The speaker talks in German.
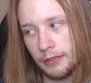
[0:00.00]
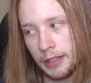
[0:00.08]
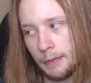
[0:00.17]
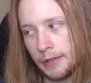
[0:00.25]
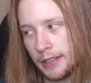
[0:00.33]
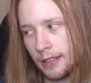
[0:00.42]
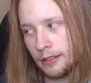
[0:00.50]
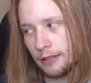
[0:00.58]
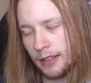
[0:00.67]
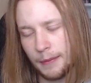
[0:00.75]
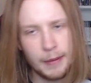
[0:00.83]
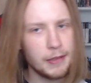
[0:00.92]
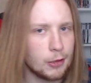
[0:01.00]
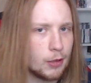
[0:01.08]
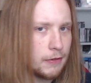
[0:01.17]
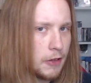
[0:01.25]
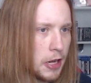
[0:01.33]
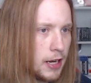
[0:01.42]
Samstag, am Samstag
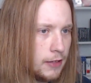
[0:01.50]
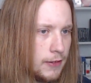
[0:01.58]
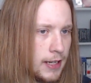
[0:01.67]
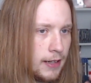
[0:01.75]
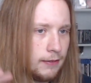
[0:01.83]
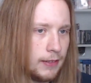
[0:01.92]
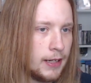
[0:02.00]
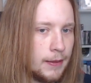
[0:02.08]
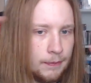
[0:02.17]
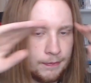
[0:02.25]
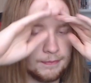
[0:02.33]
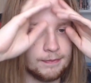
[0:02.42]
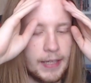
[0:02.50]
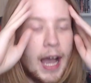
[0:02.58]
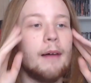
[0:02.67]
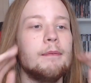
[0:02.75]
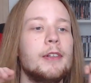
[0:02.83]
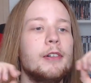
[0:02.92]
kommt es wahrscheinlich wieder. Ähm,
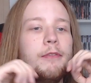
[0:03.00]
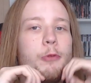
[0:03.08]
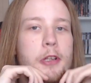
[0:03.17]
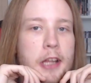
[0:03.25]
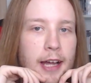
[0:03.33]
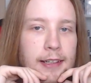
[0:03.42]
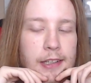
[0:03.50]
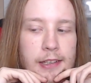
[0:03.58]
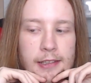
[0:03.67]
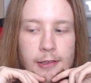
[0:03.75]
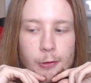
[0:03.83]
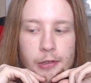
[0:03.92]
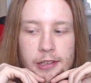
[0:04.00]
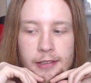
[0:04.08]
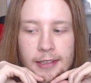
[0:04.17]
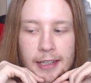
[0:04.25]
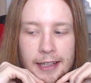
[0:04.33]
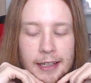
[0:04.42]
ja, ne, Witcher hat jetzt nicht den
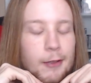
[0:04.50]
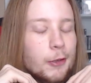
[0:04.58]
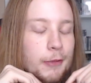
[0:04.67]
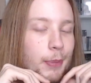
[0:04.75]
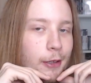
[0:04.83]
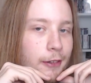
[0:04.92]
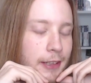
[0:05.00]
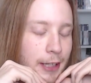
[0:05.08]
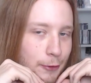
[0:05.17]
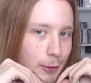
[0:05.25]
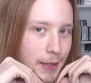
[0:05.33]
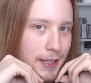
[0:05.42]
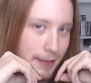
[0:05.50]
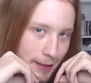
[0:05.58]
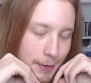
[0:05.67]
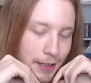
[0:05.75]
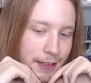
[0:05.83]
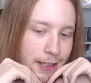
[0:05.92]
höchsten, höchste Priorität für mich,
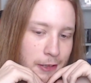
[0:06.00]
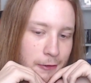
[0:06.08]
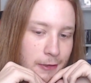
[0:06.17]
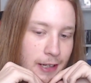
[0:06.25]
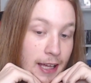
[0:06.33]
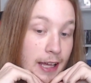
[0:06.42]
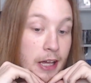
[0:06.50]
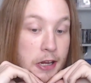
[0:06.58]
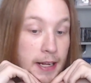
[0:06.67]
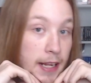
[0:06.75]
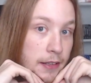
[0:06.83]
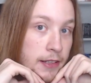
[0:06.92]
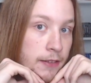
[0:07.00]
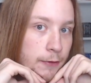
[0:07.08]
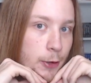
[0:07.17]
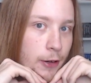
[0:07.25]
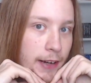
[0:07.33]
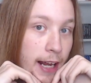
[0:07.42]
gebe ich ganz ehrlich zu. Stattdessen
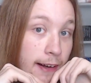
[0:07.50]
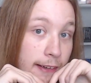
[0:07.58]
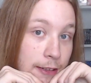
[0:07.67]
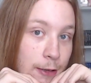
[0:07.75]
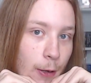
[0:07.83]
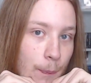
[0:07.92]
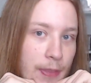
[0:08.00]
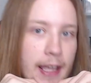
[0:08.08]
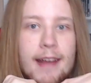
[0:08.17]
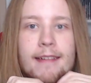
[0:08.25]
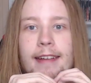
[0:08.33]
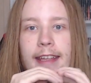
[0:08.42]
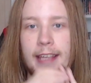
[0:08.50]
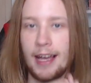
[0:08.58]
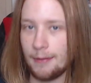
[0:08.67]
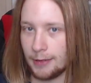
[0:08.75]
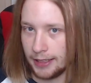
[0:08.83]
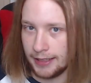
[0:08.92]
wird noch was anderes kommen, denn ich
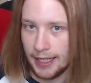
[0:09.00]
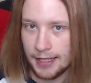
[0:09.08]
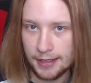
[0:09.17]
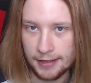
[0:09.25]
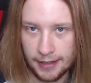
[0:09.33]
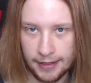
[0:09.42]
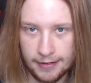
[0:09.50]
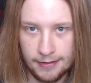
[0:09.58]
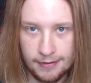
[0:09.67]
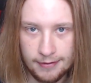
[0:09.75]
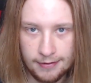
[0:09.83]
habe gestern,